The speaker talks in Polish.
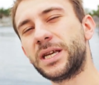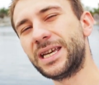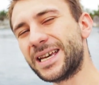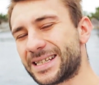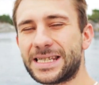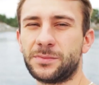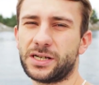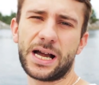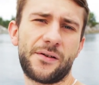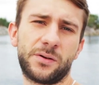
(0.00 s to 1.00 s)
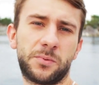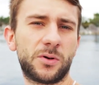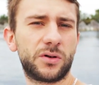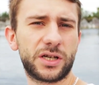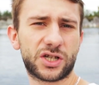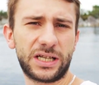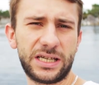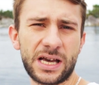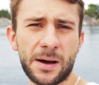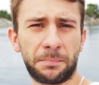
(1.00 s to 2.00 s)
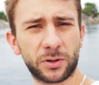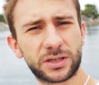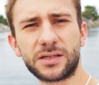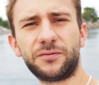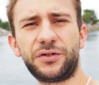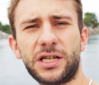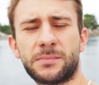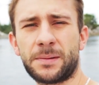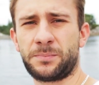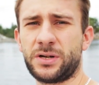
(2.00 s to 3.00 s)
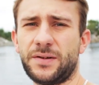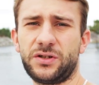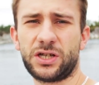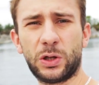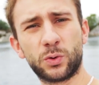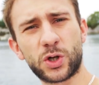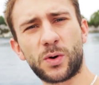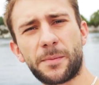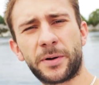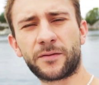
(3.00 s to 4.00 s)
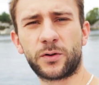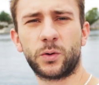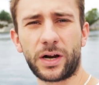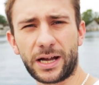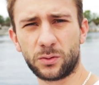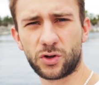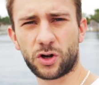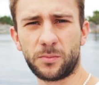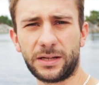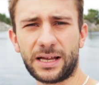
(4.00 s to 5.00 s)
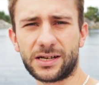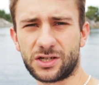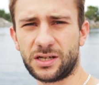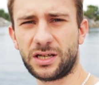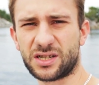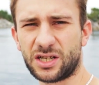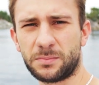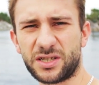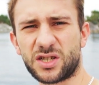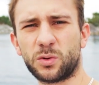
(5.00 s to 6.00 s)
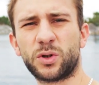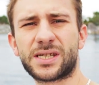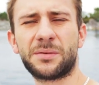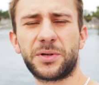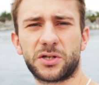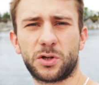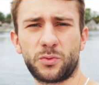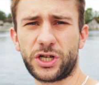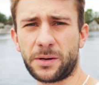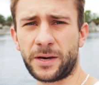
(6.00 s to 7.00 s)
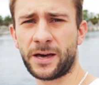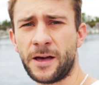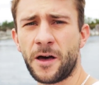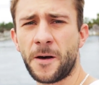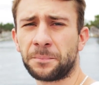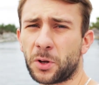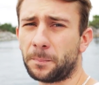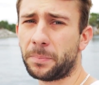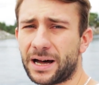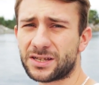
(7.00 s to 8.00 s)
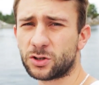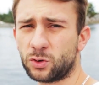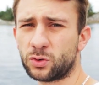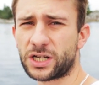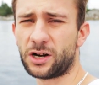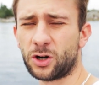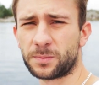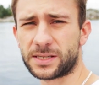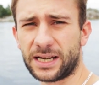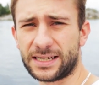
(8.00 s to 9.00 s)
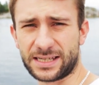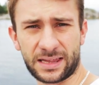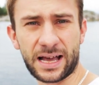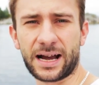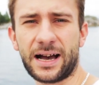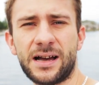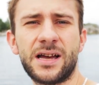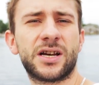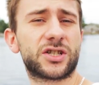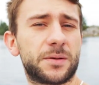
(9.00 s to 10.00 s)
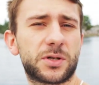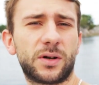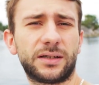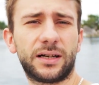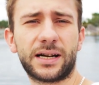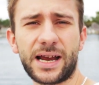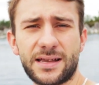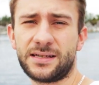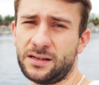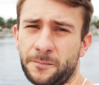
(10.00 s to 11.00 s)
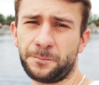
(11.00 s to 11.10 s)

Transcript: I jestem ciekawy, bo jeżeli pod tym filmem pojawi się dużo łapek w górę, dużo komentarzy i jeżeli będziecie udostępniać to u siebie, to bardzo duża opcja jest taka, że na przykład Rezi